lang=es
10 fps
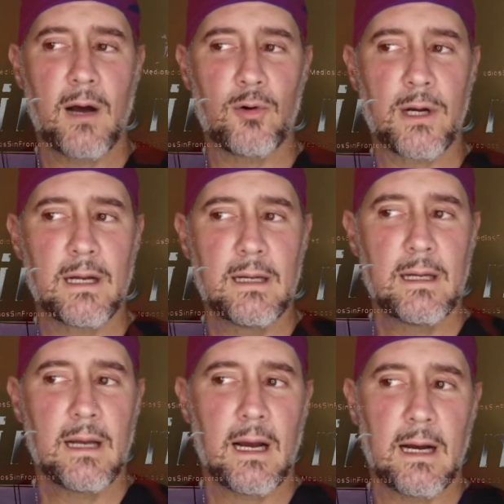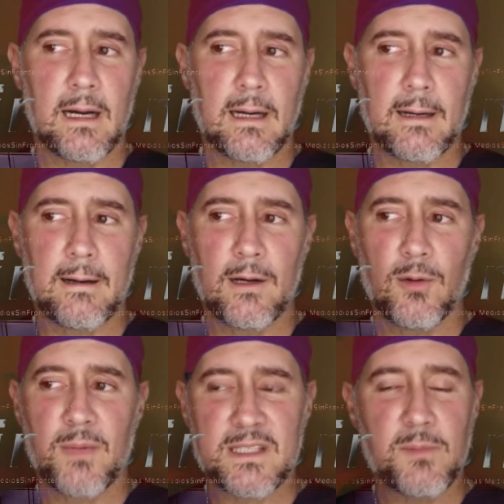Ahora, ah,
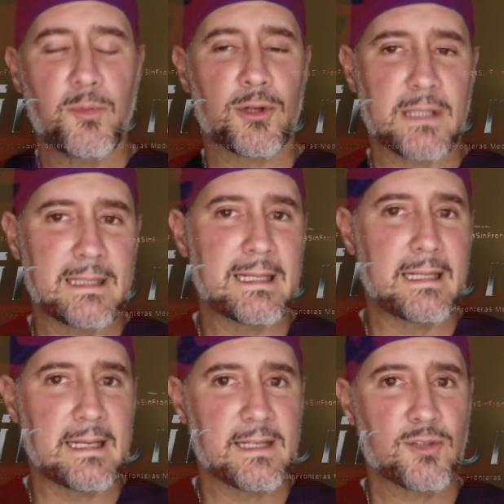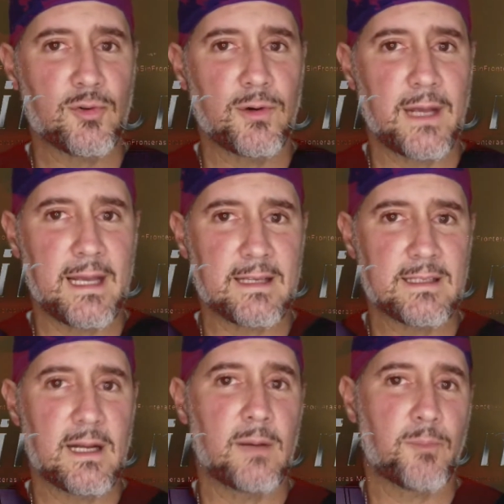lo más importante de esto
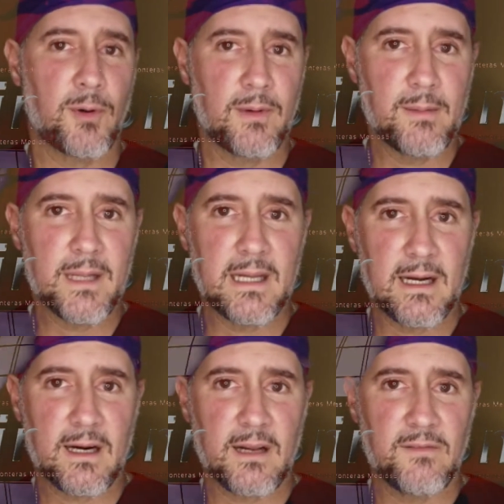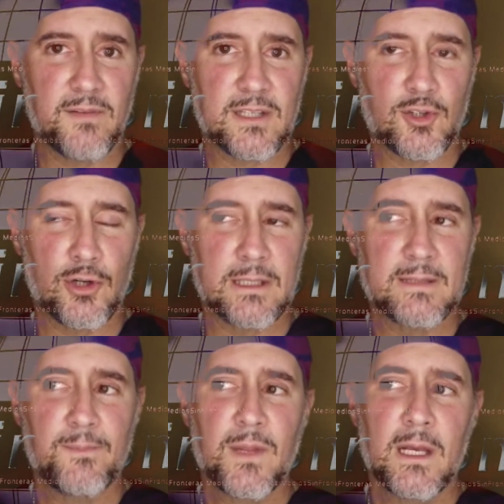es el problema de las
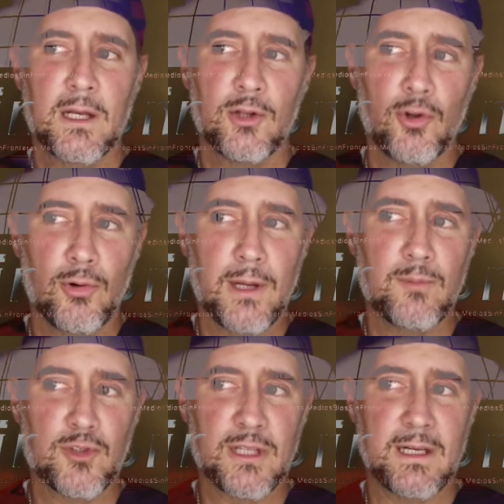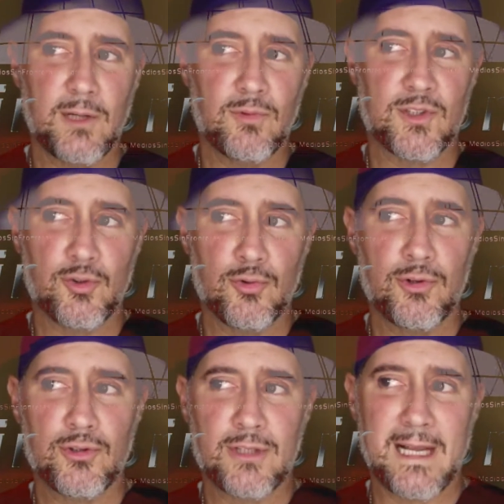reinfecciones. No hemos tenido
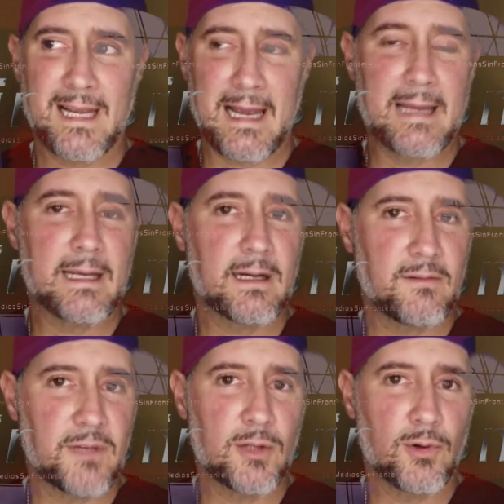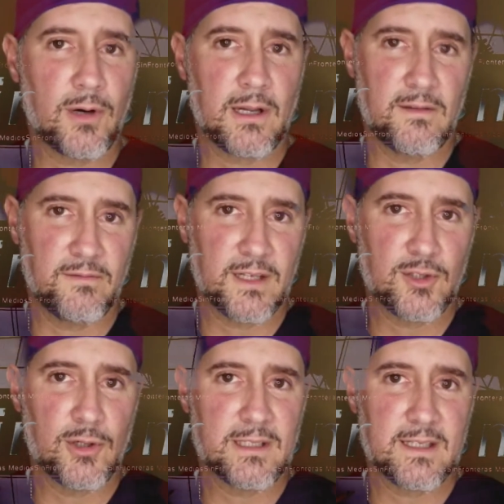estudios de que hayan habido
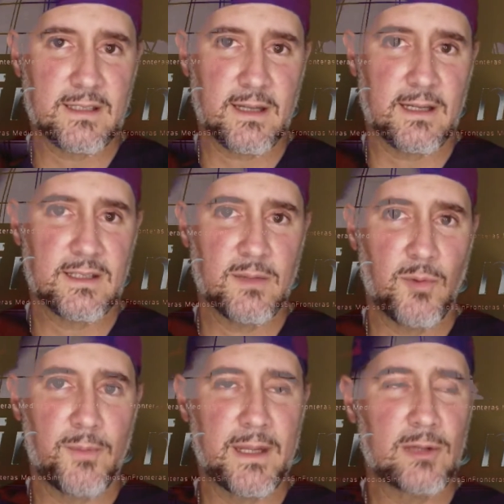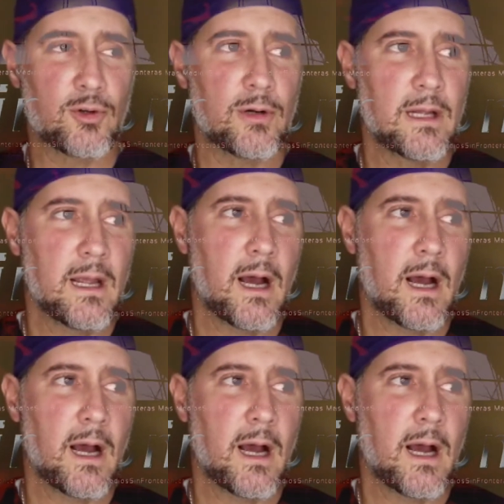reinfecciones hasta este momento.